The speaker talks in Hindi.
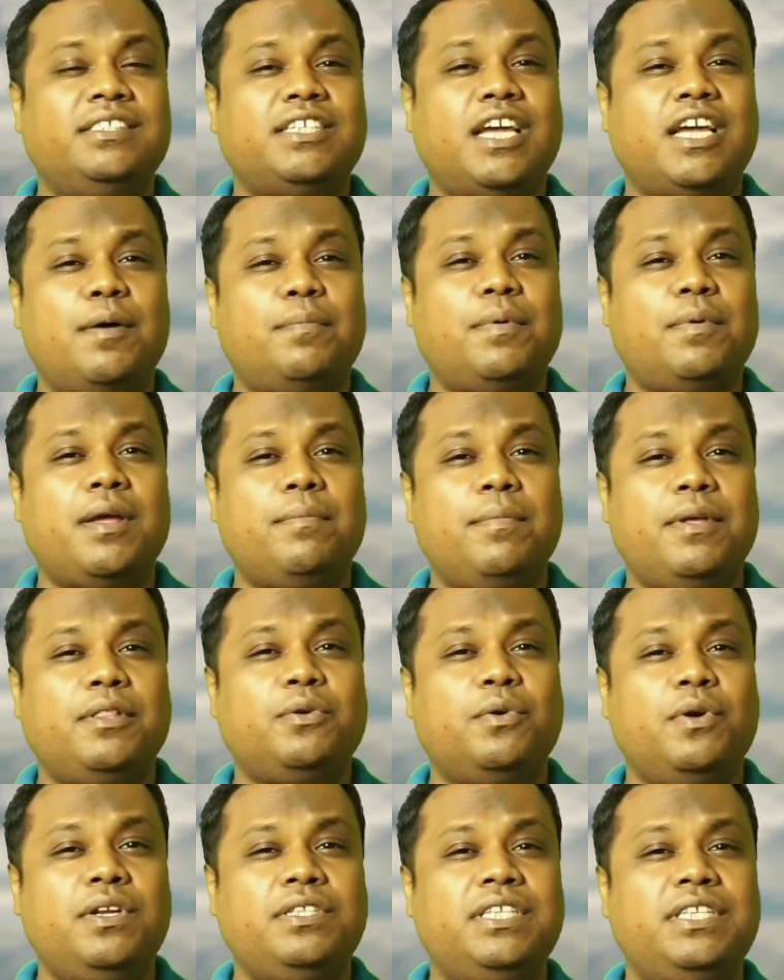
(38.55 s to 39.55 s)
जहाँ पर हमें
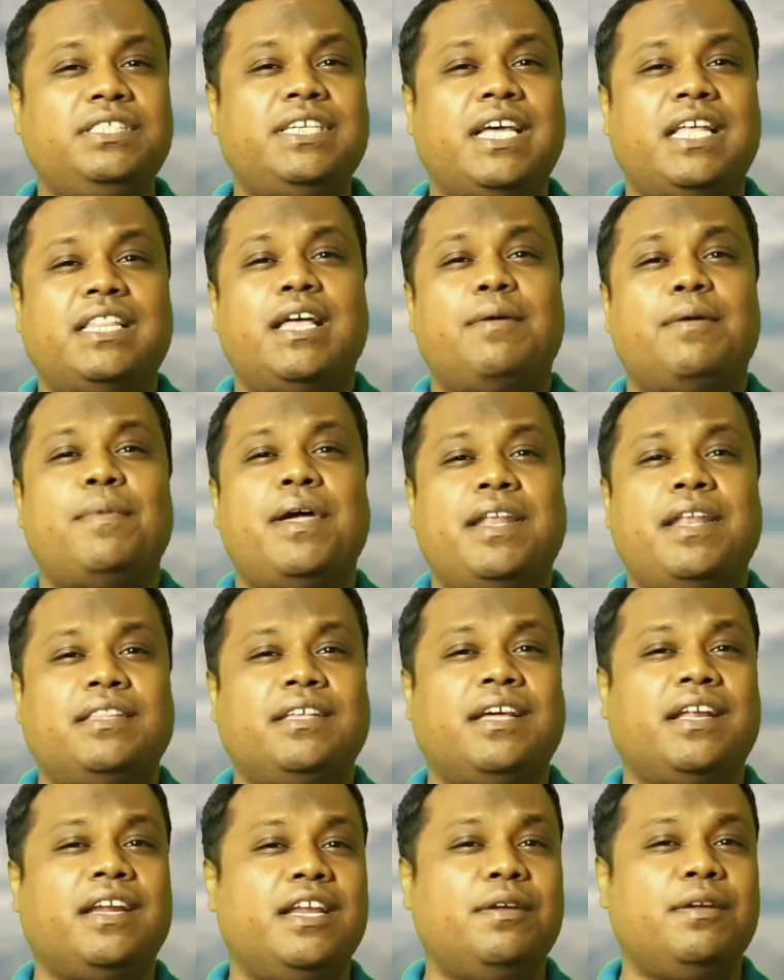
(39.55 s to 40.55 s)
थोड़ी सी ज़्यादा
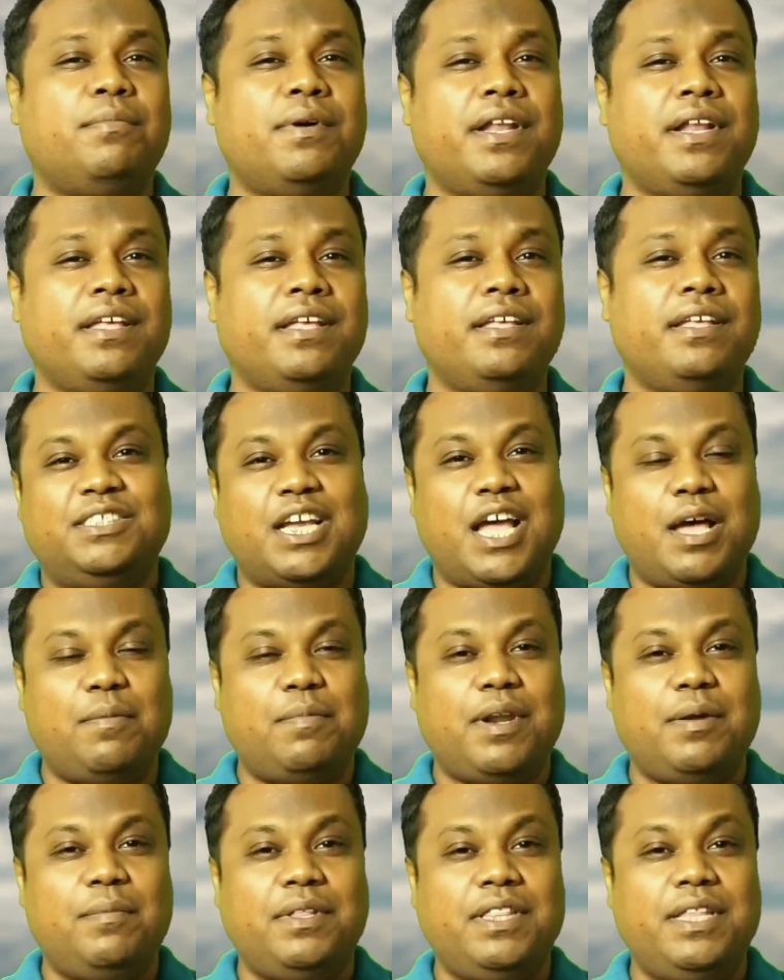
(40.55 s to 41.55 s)
मेहनत करनी पड़े जहाँ
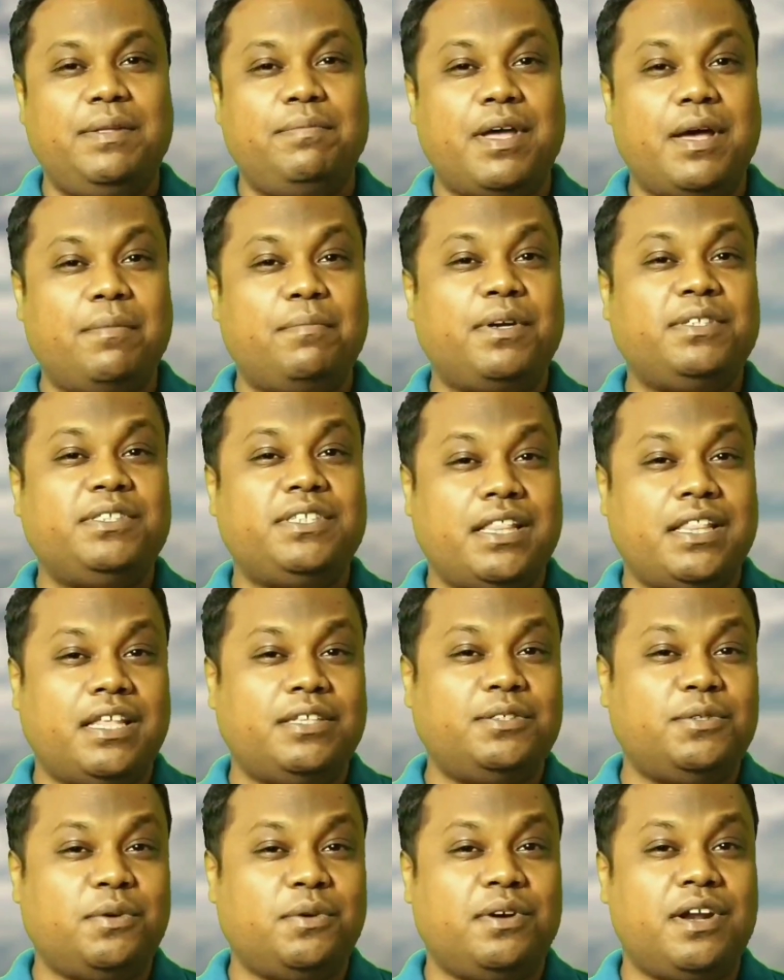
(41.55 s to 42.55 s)
पर हमें दिमाग पर ज़्यादा
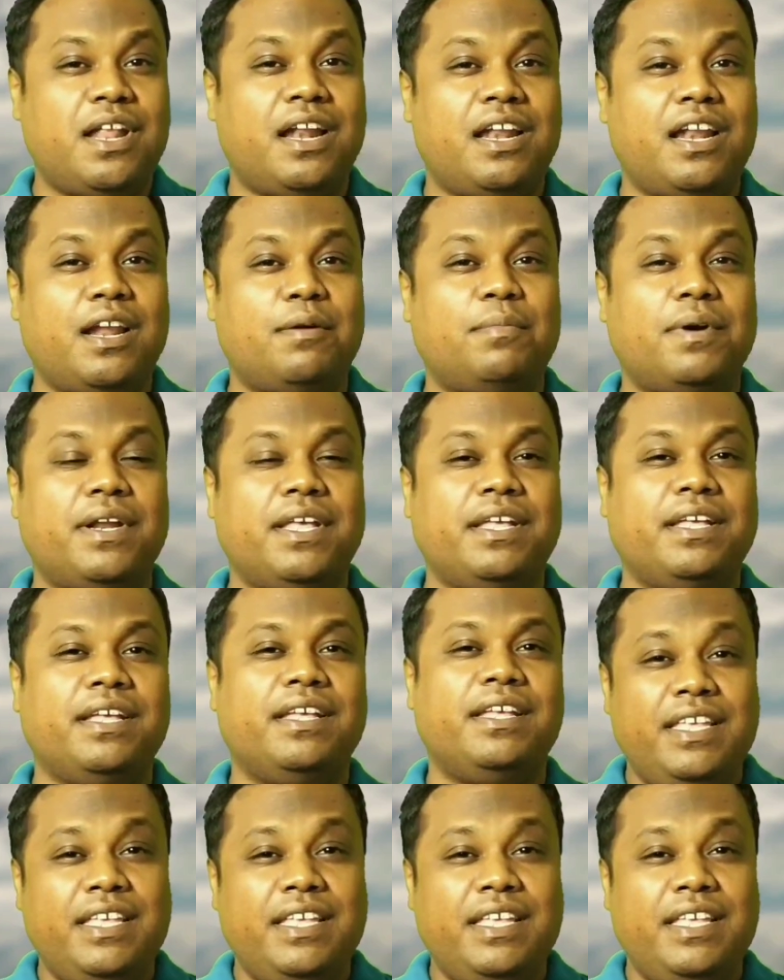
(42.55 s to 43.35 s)
जोर डालना पड़े